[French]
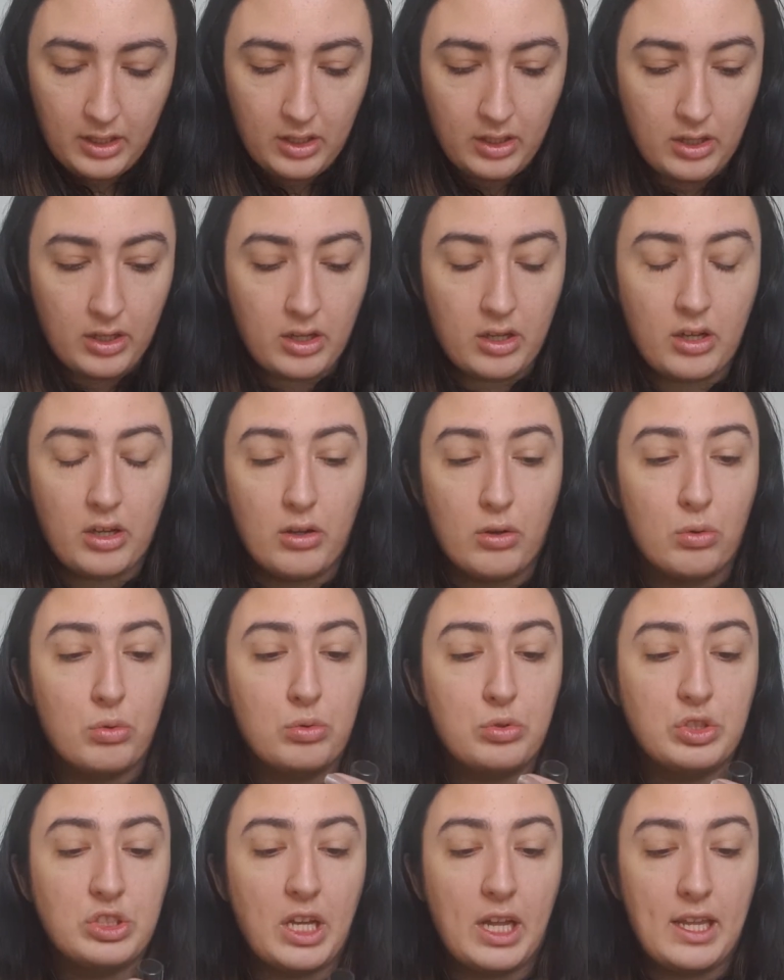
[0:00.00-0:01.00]
Euh,
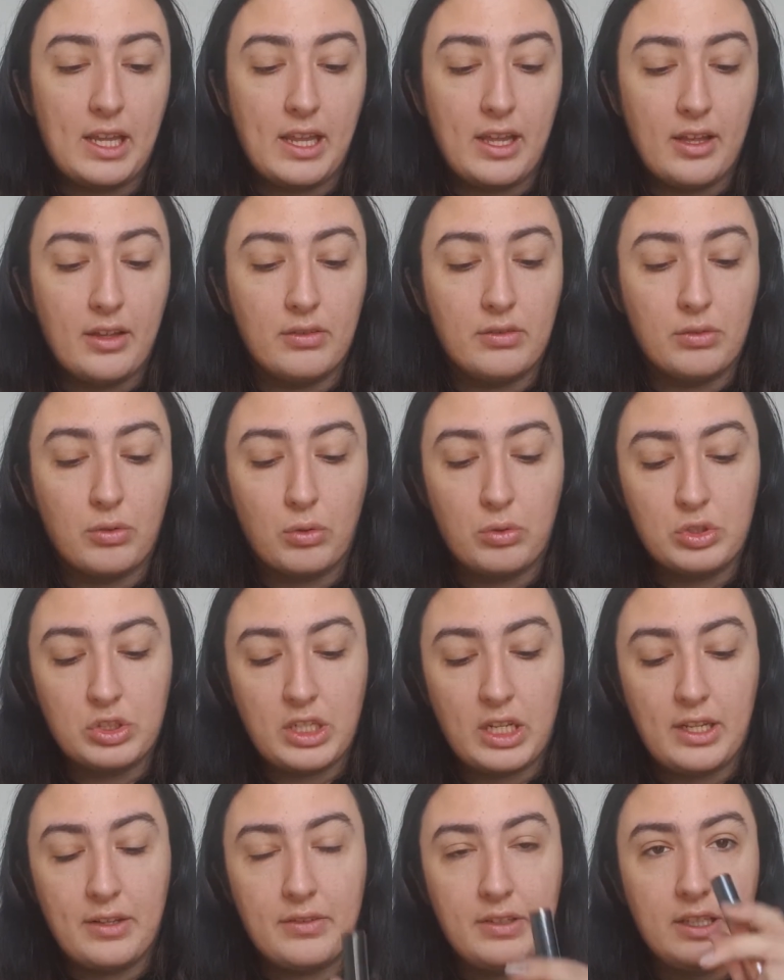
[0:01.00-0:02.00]
rouge à lèvres, rouge à
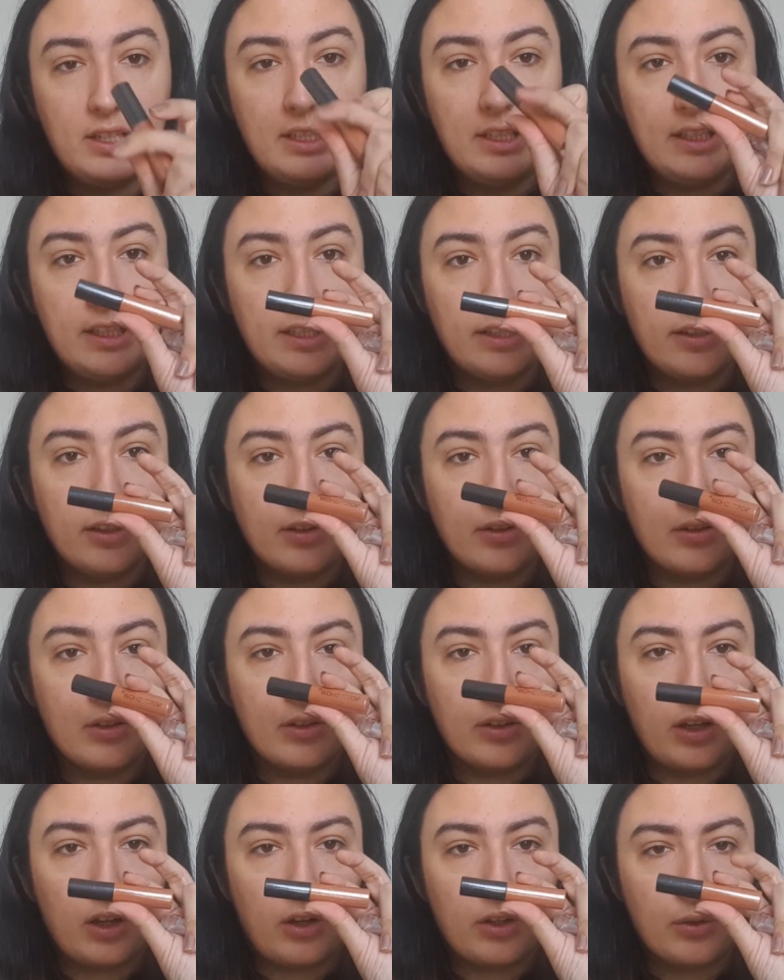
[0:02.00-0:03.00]
lèvres liquide.
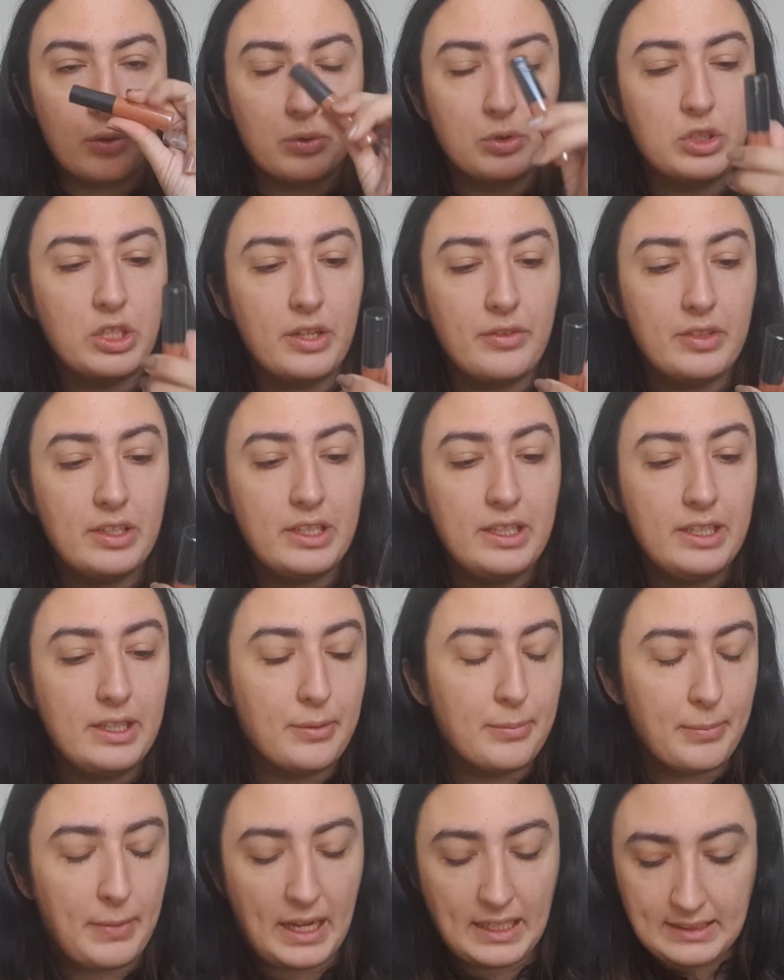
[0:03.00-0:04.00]
rouge à lèvres liquide
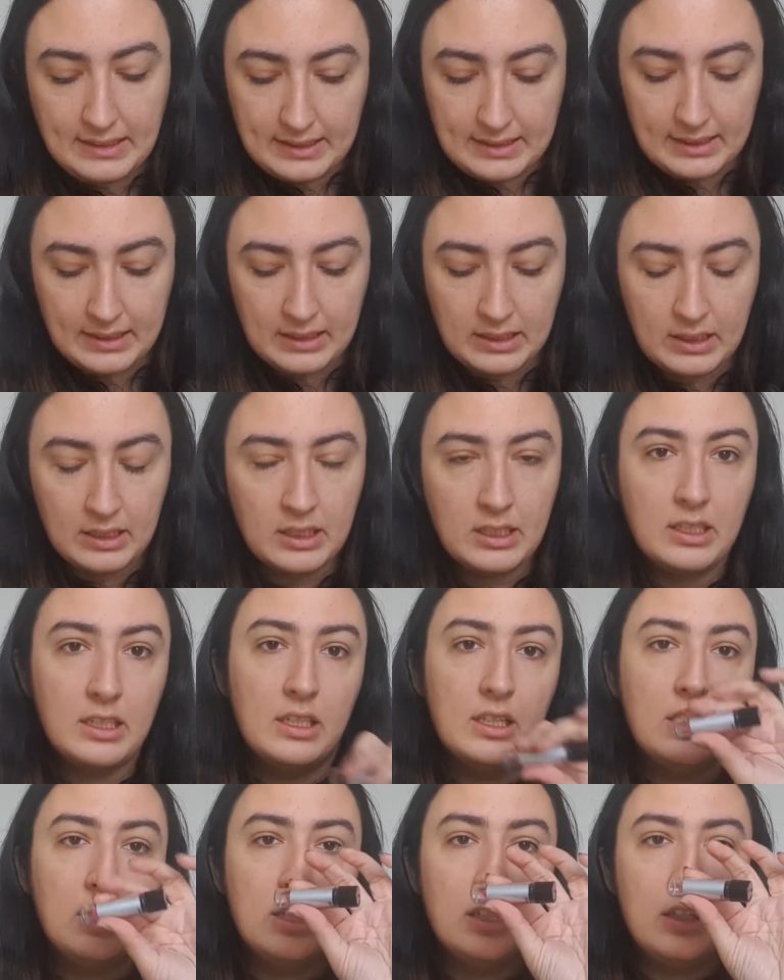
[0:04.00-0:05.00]
mat.
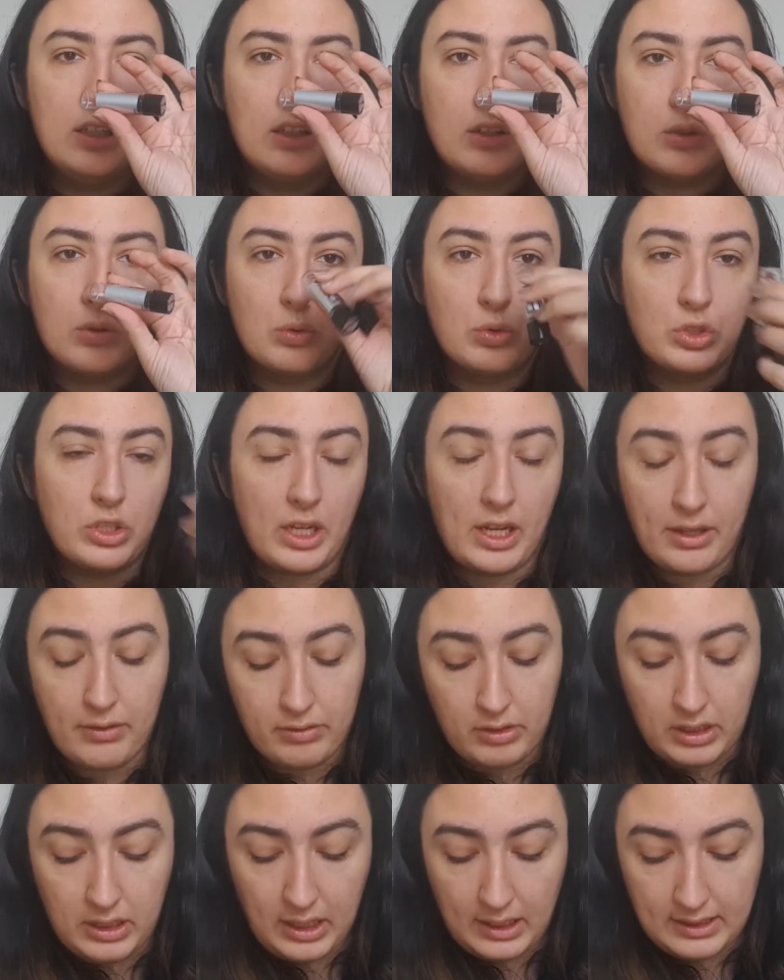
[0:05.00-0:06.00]
Rouge à
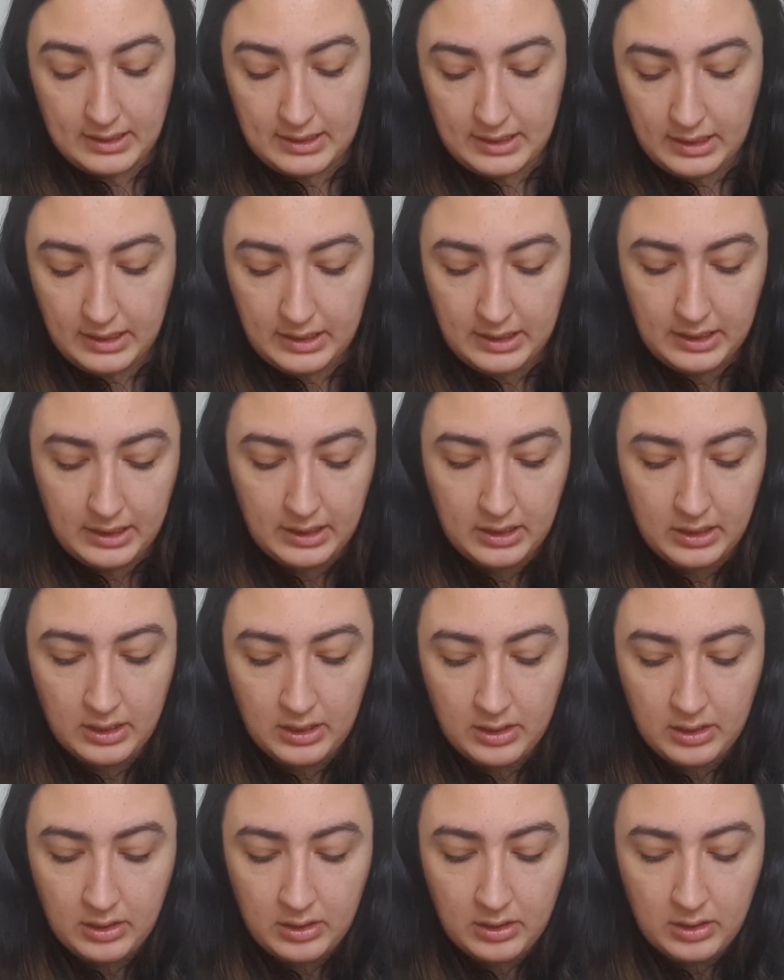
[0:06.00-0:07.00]
lèvres classique.
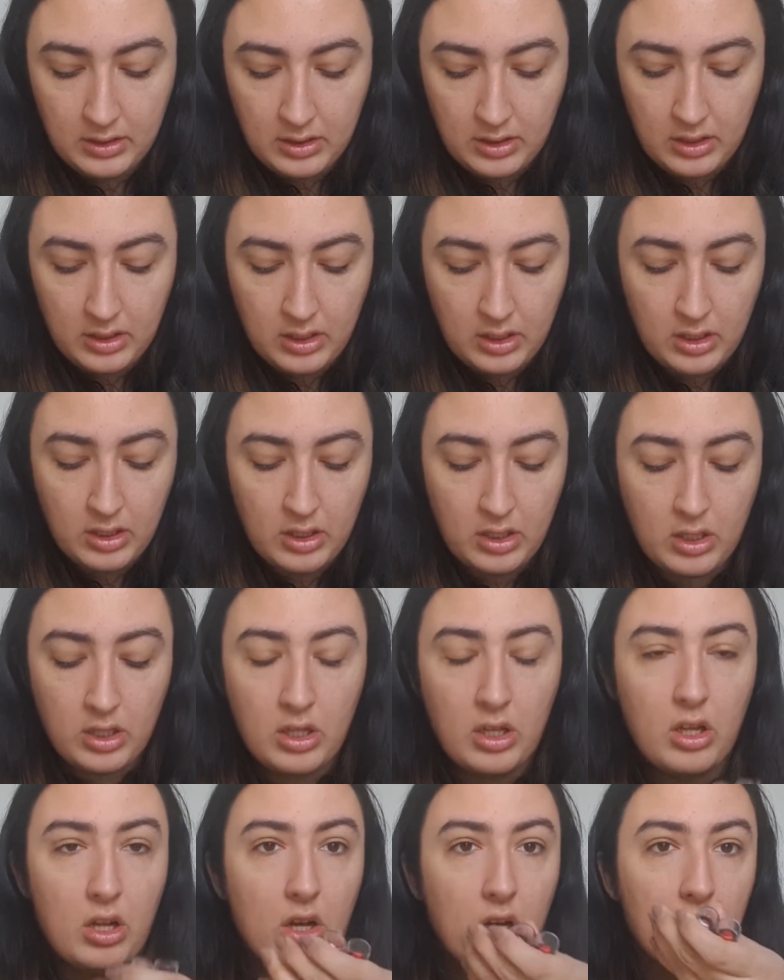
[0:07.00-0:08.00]

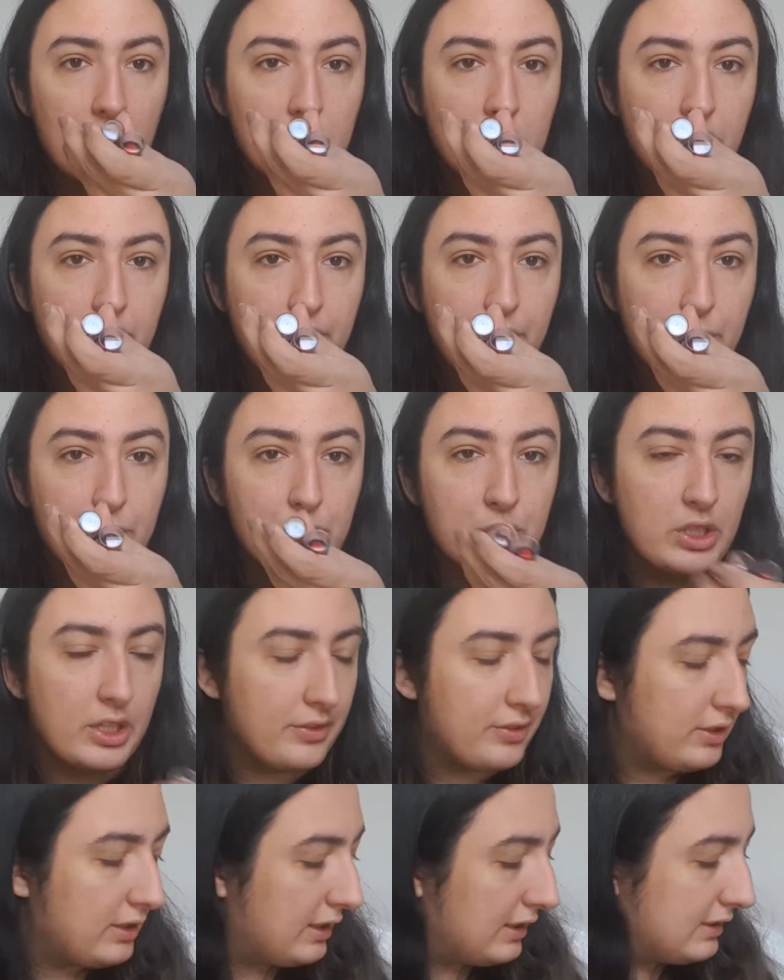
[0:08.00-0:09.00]
Encore des rouges à
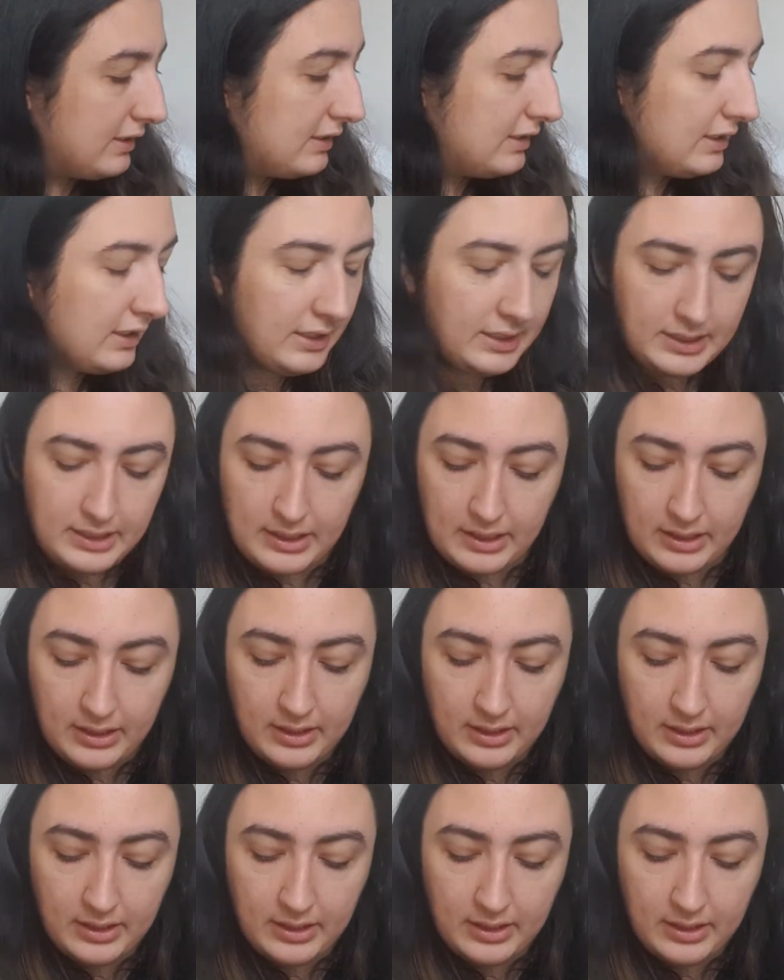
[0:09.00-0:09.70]
lèvres classiques.